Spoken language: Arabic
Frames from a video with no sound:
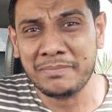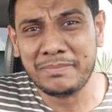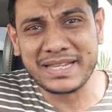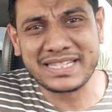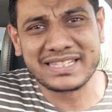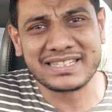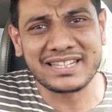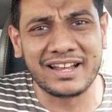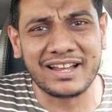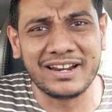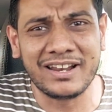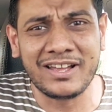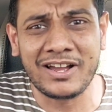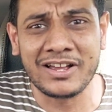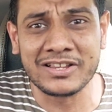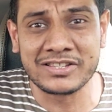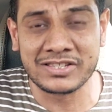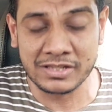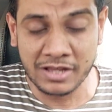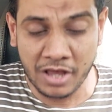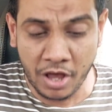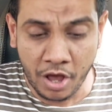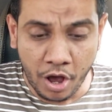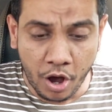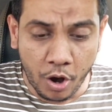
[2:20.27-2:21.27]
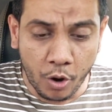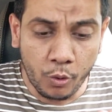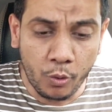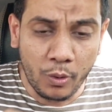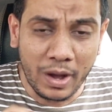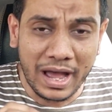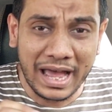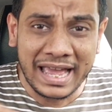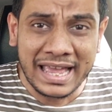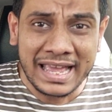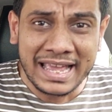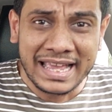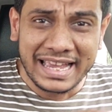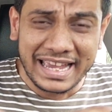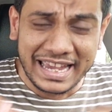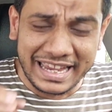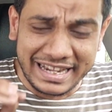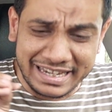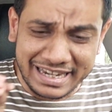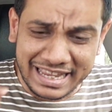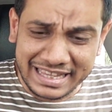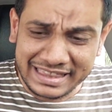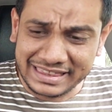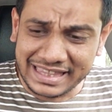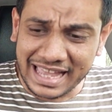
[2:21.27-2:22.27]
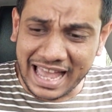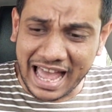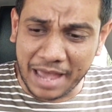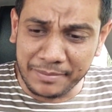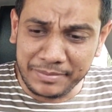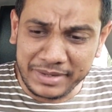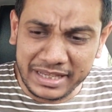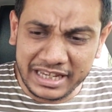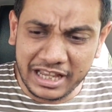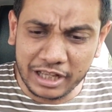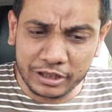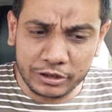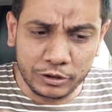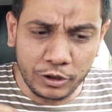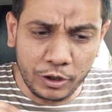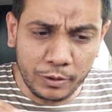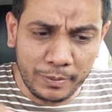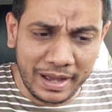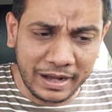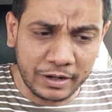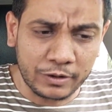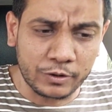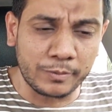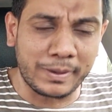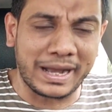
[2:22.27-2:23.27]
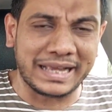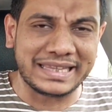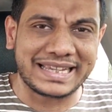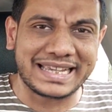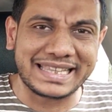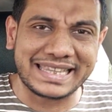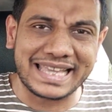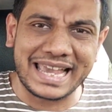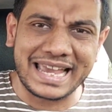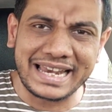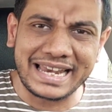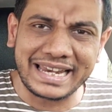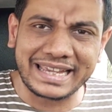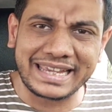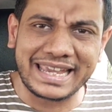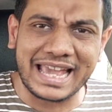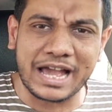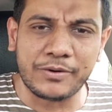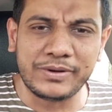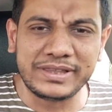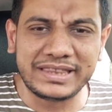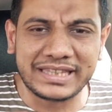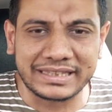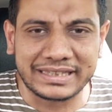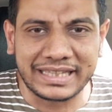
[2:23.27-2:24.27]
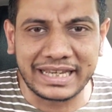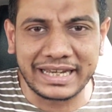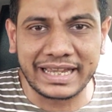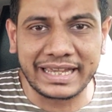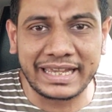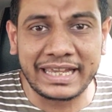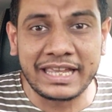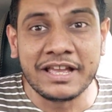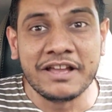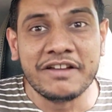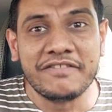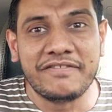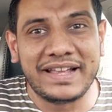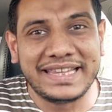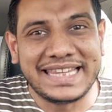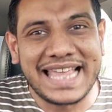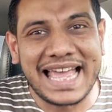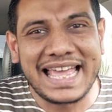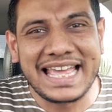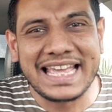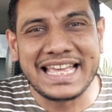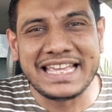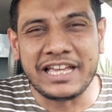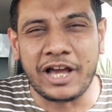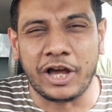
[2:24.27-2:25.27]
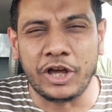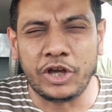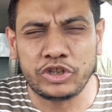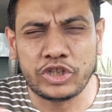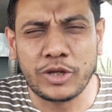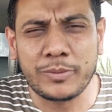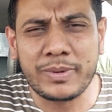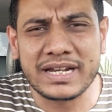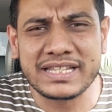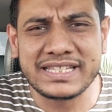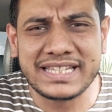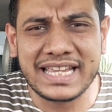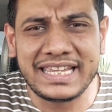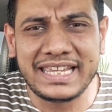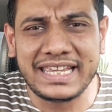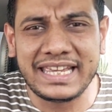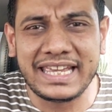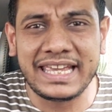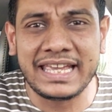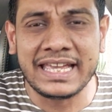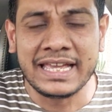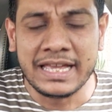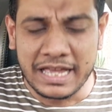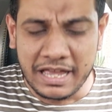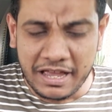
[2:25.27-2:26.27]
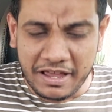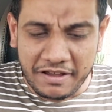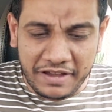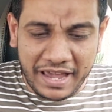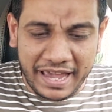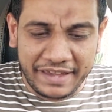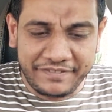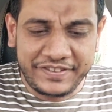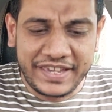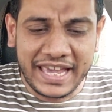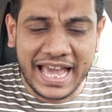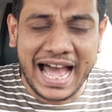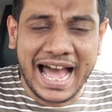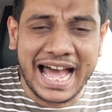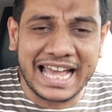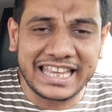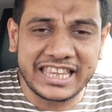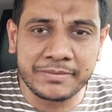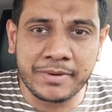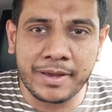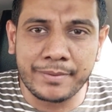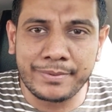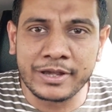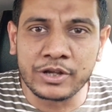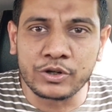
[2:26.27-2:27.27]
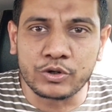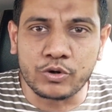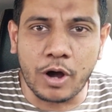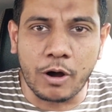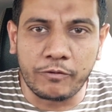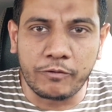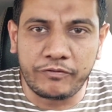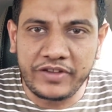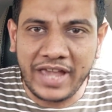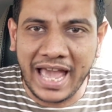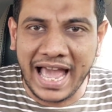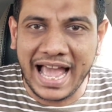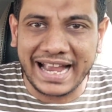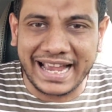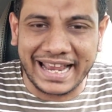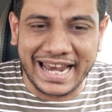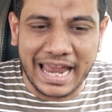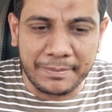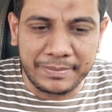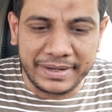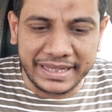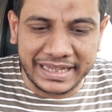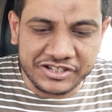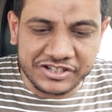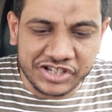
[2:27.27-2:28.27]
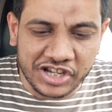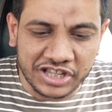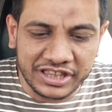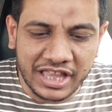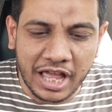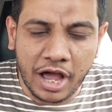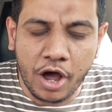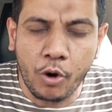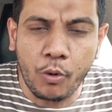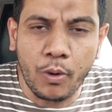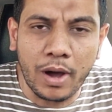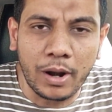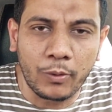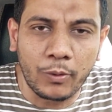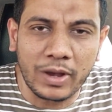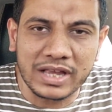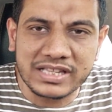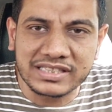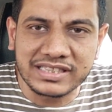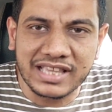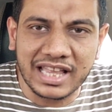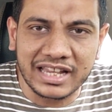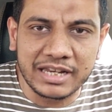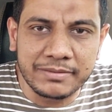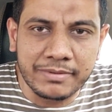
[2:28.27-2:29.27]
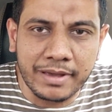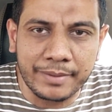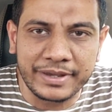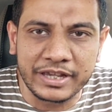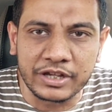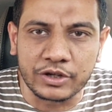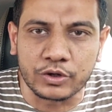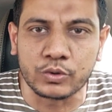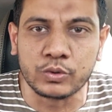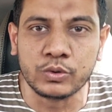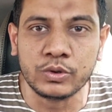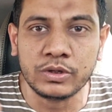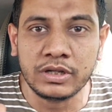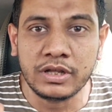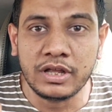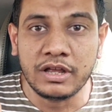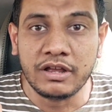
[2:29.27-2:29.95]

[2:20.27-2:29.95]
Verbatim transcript: بس خلاص هو ان انت عميل يطلبك وبعد كده يلغي او انت تلغي فده يعتبر زي ايه في عقد ما بينكم او في حاجه الابلكيشن ده هو الوصله اللي ما بينكم